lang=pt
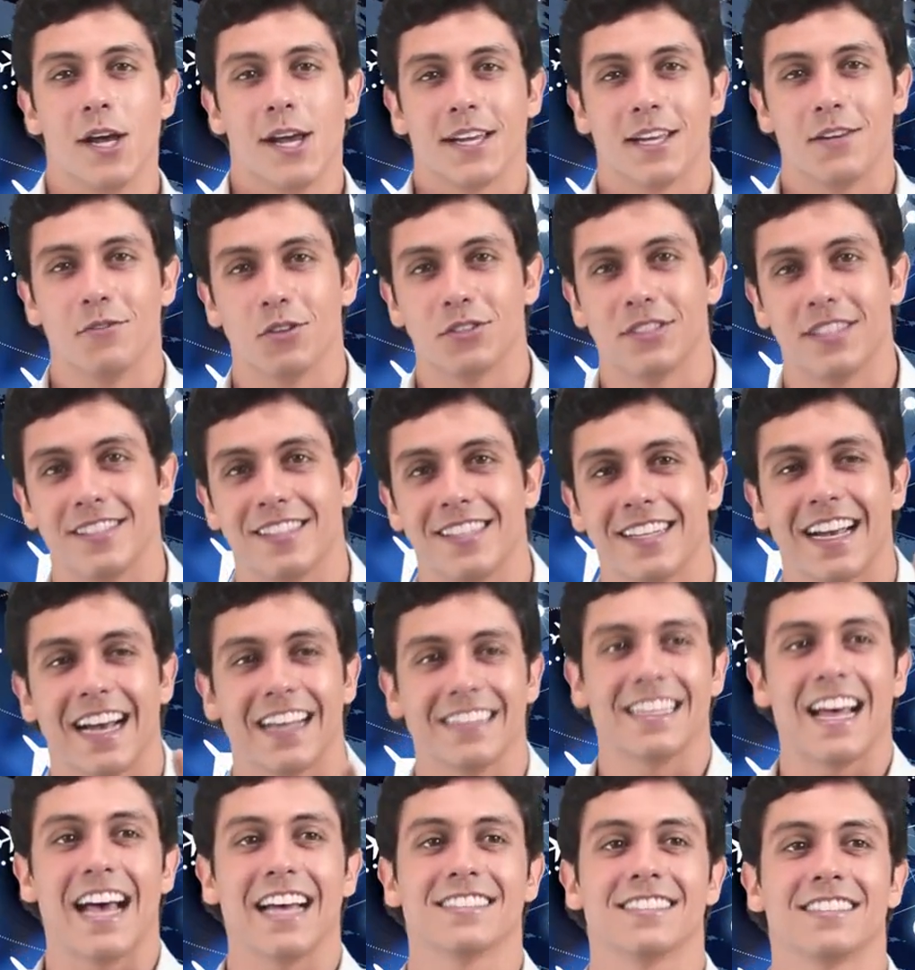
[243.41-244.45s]
que você se
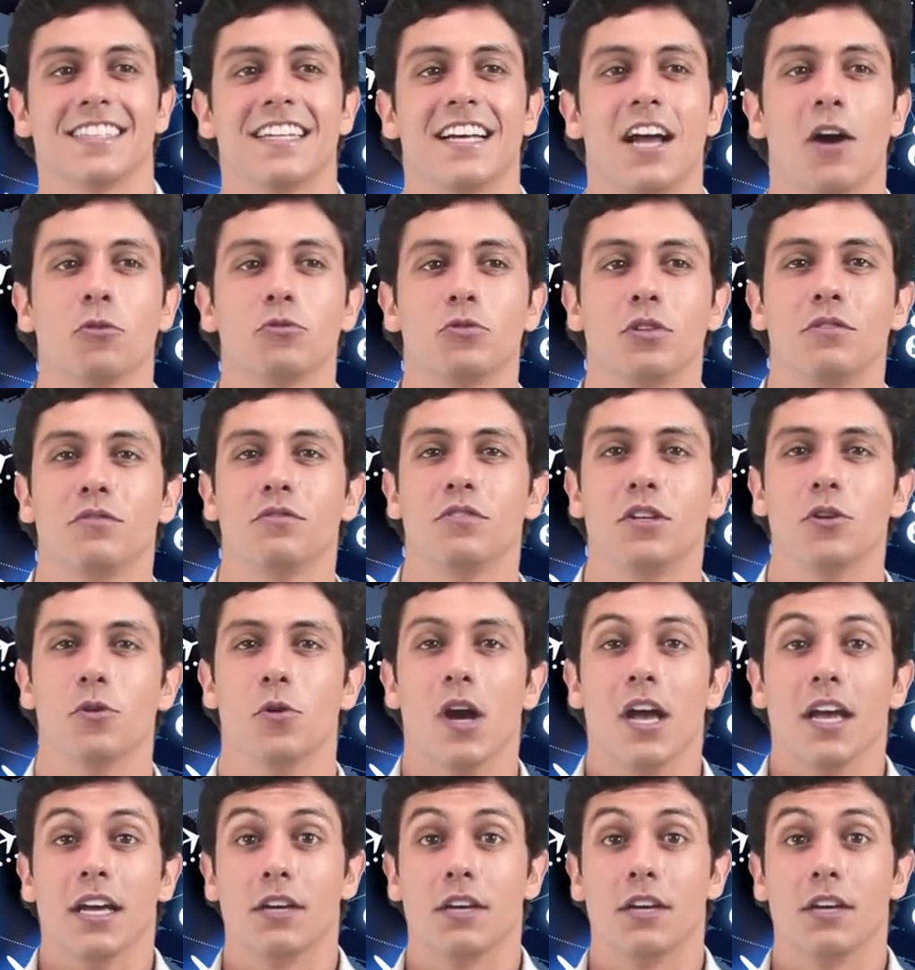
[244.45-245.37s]
cadastre em autoenvio,